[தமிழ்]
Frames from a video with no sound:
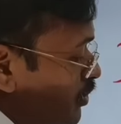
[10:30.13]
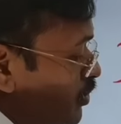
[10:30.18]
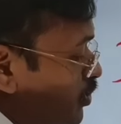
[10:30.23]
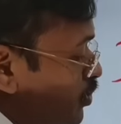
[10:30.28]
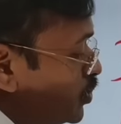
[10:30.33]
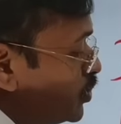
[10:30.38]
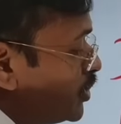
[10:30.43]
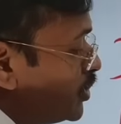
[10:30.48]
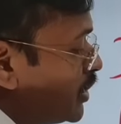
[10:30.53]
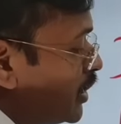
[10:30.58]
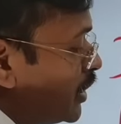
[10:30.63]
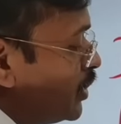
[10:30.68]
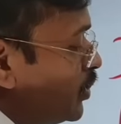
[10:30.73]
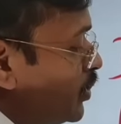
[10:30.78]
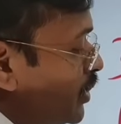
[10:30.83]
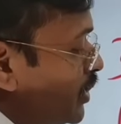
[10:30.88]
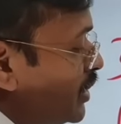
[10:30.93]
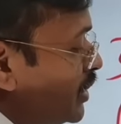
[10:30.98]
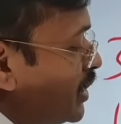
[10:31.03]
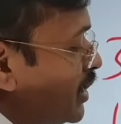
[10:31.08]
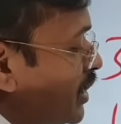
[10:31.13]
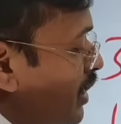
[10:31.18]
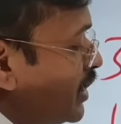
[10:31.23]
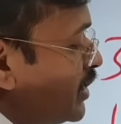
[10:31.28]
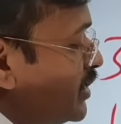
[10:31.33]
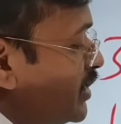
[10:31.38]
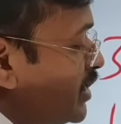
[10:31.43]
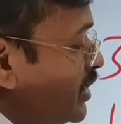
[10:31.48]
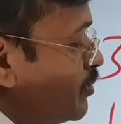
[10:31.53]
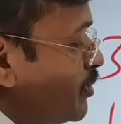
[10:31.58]
நூறு கிலோரிகள்
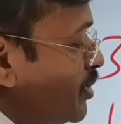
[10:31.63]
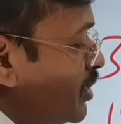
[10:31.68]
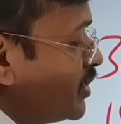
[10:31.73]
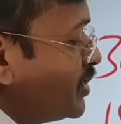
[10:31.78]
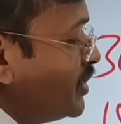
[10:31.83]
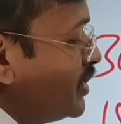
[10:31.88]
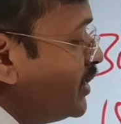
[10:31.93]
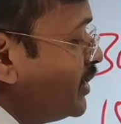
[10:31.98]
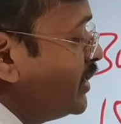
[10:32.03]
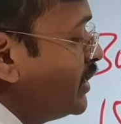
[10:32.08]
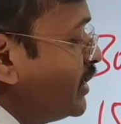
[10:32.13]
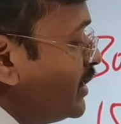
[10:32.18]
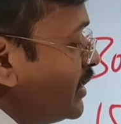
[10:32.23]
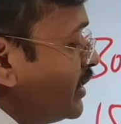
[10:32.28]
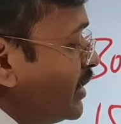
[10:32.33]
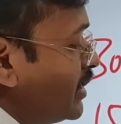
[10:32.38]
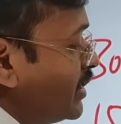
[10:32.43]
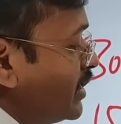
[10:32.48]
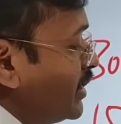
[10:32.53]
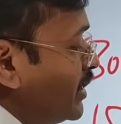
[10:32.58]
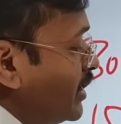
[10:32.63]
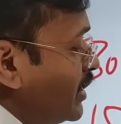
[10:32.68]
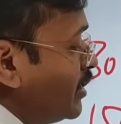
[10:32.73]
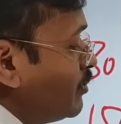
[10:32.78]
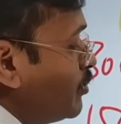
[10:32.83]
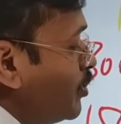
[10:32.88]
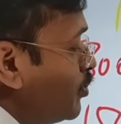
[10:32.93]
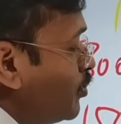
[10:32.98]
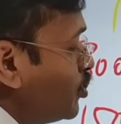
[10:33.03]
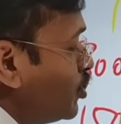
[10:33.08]
அதிகமாகுது
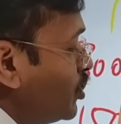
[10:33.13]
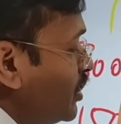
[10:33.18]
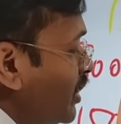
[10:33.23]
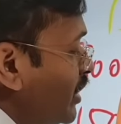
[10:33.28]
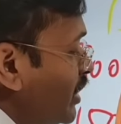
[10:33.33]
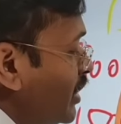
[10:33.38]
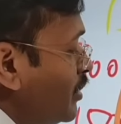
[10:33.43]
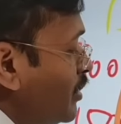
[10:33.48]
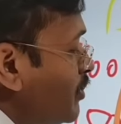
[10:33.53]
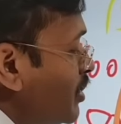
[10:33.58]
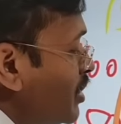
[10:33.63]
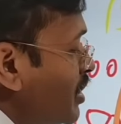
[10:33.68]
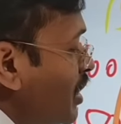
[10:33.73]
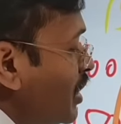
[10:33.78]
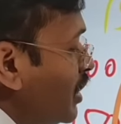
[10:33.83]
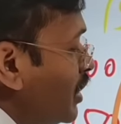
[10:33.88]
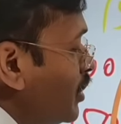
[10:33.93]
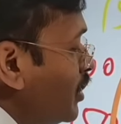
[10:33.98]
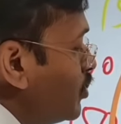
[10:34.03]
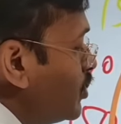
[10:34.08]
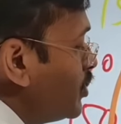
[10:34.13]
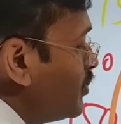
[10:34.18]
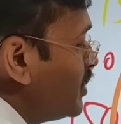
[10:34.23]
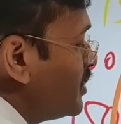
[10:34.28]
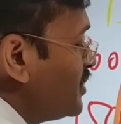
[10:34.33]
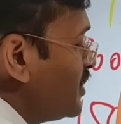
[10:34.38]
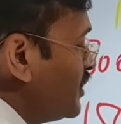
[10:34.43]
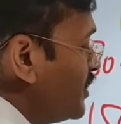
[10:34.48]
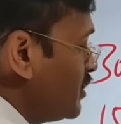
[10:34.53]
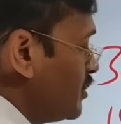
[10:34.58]
நம்ம முட்டையை நம்ம காலை உணவுல
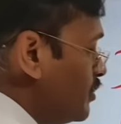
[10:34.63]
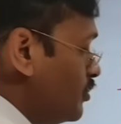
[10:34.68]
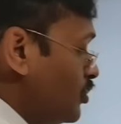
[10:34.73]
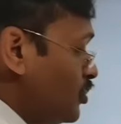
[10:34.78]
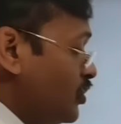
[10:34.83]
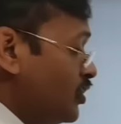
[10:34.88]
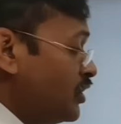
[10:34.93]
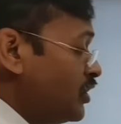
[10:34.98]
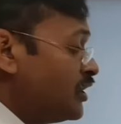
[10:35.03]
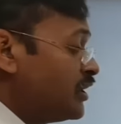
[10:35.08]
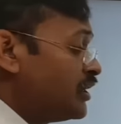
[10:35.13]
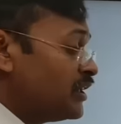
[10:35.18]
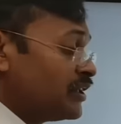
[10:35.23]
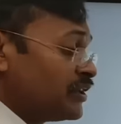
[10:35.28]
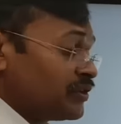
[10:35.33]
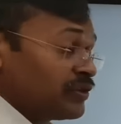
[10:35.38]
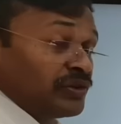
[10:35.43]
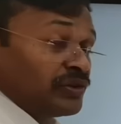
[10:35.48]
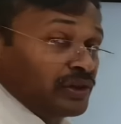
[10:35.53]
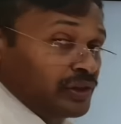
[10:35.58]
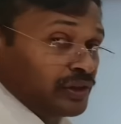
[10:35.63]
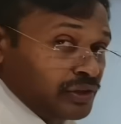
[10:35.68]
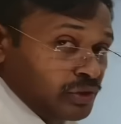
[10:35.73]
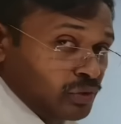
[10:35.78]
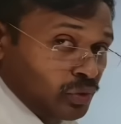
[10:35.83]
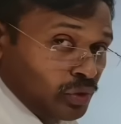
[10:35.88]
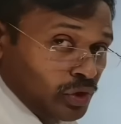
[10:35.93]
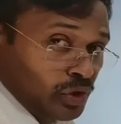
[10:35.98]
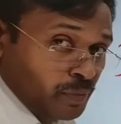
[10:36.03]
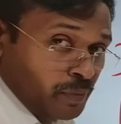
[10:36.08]
சேர்த்துக்கும் போது சோ இது
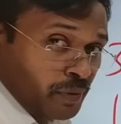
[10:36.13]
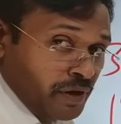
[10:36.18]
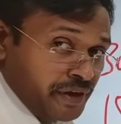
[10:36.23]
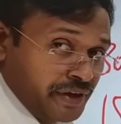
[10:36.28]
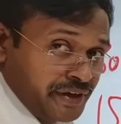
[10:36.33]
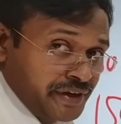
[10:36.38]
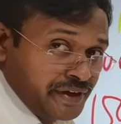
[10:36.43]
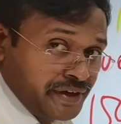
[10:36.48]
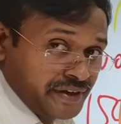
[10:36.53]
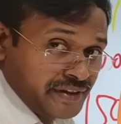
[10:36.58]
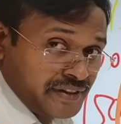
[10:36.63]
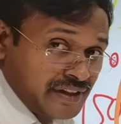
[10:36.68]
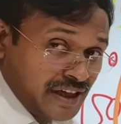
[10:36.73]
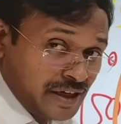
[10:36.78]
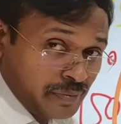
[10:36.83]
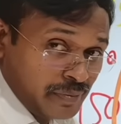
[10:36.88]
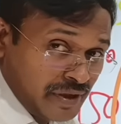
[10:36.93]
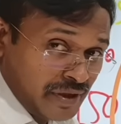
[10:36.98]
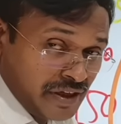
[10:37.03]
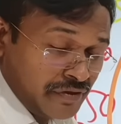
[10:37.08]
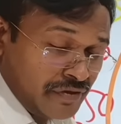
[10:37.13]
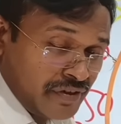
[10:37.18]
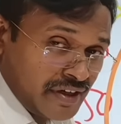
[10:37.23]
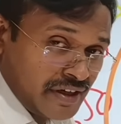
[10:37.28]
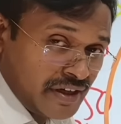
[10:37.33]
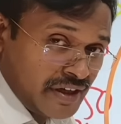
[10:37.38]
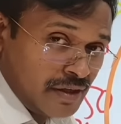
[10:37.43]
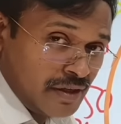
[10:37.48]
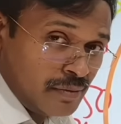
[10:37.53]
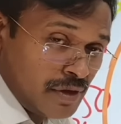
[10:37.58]
ஒரு பாயிண்ட் தெர்மிக் எஃபெக்ட்
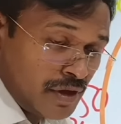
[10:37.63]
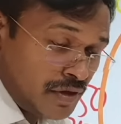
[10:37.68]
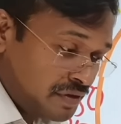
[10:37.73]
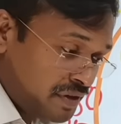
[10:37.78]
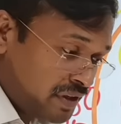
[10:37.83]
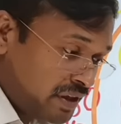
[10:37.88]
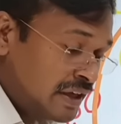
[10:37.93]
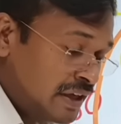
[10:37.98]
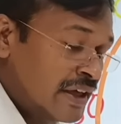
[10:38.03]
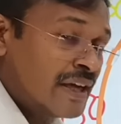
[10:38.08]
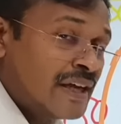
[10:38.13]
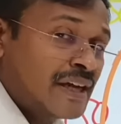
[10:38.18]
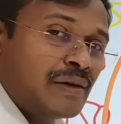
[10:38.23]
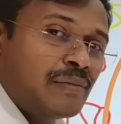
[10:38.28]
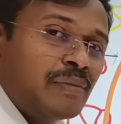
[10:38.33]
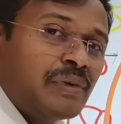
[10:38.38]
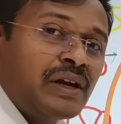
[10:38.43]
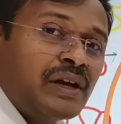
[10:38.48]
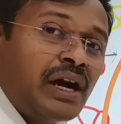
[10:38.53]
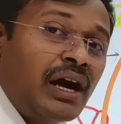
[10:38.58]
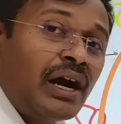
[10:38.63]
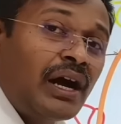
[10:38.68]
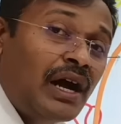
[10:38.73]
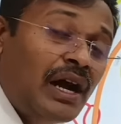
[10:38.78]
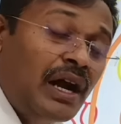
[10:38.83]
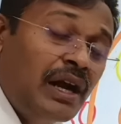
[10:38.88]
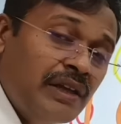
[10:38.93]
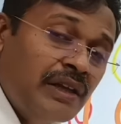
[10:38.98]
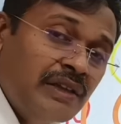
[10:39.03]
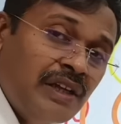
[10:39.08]
அதிகமாகுது நம்ம
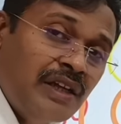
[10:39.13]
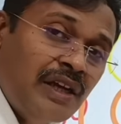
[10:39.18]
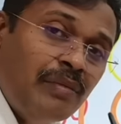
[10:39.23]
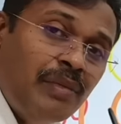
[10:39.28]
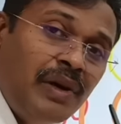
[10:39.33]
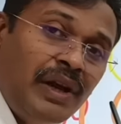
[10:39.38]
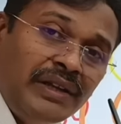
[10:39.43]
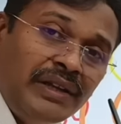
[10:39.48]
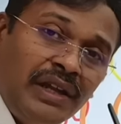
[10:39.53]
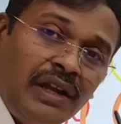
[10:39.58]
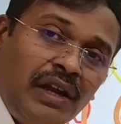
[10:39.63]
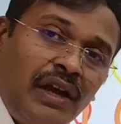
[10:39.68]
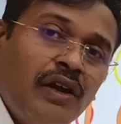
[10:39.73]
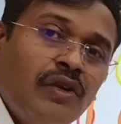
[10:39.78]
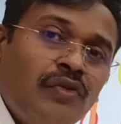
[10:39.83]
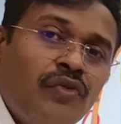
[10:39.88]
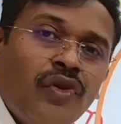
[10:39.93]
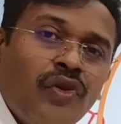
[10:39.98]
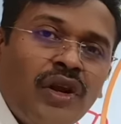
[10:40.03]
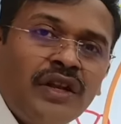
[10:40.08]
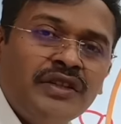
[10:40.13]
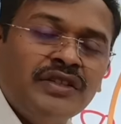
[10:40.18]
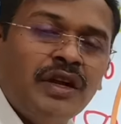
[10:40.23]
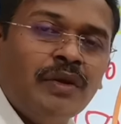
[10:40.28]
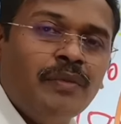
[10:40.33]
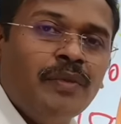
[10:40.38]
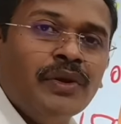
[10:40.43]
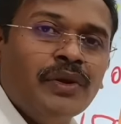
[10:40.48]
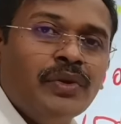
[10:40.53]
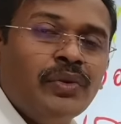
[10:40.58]
அடுத்து நம்ம அந்த நாள் ஃபுல்லா
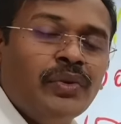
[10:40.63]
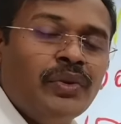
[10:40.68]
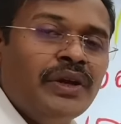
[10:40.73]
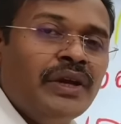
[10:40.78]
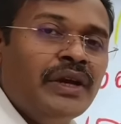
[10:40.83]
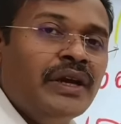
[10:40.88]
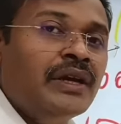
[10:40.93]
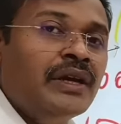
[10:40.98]
சாப்பிடக்கூடிய